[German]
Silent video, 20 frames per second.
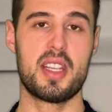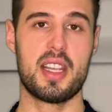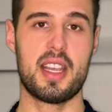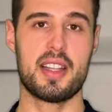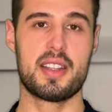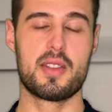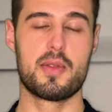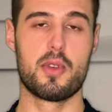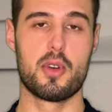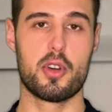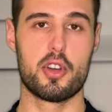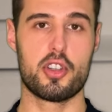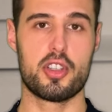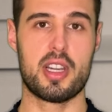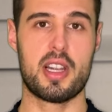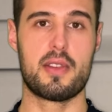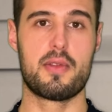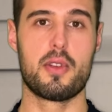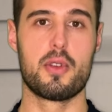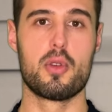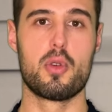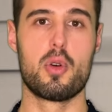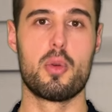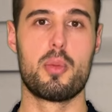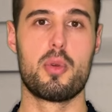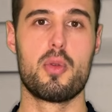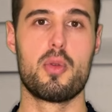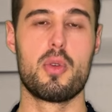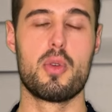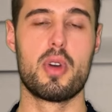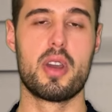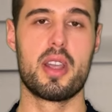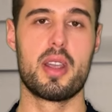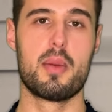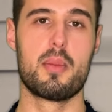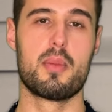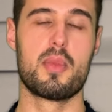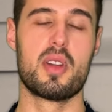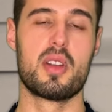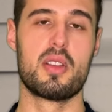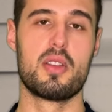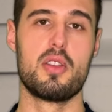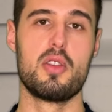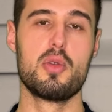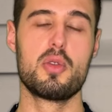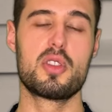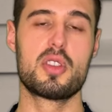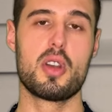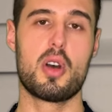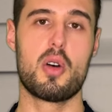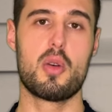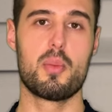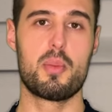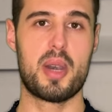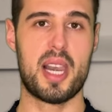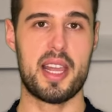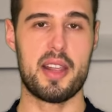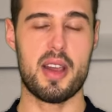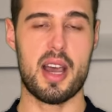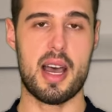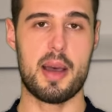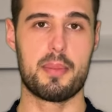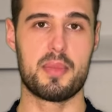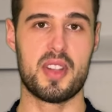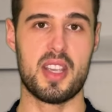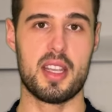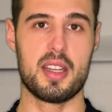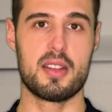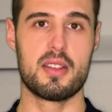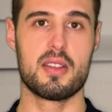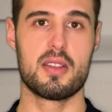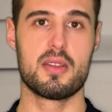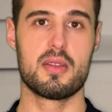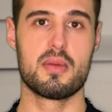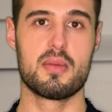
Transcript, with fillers: ihr jetzt vorgestellt von Opu im Zone Player Update.